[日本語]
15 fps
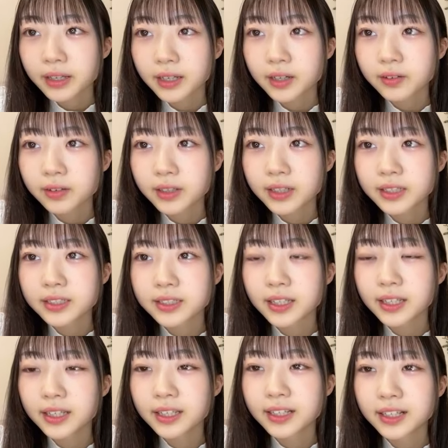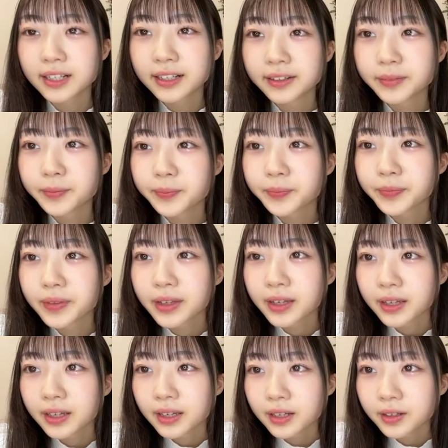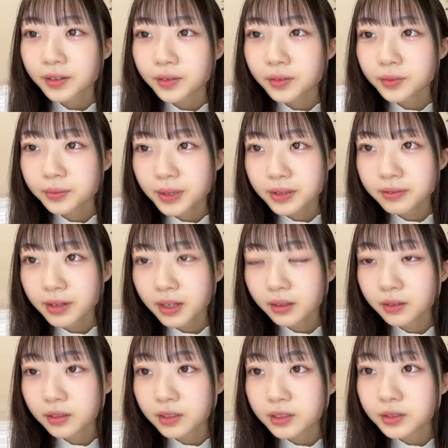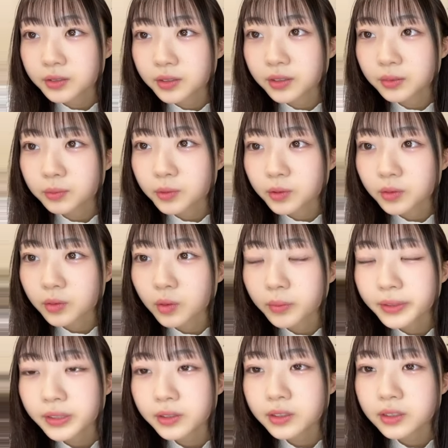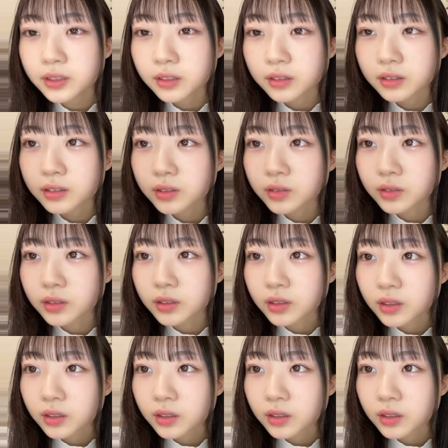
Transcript: 可愛いですねいいなこんばんはあなんかすごいもうコメントがさすごい